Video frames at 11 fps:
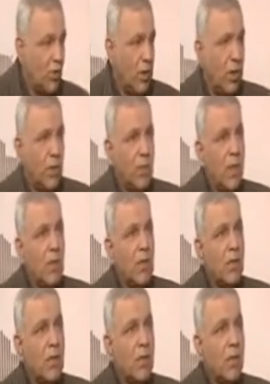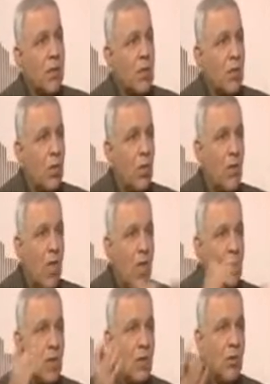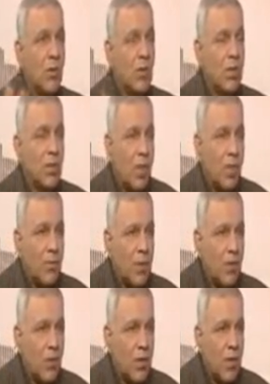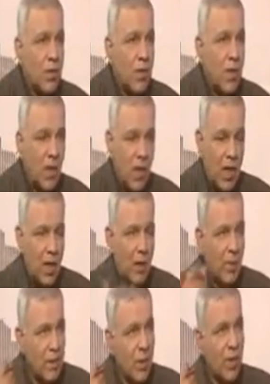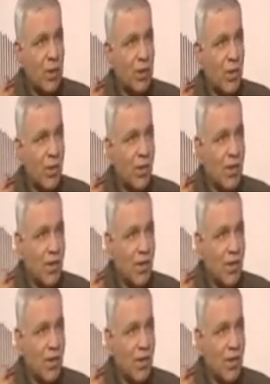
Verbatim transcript: آه، كل ما حققه الجيش العربي السوري على مدى الأشهر السابقة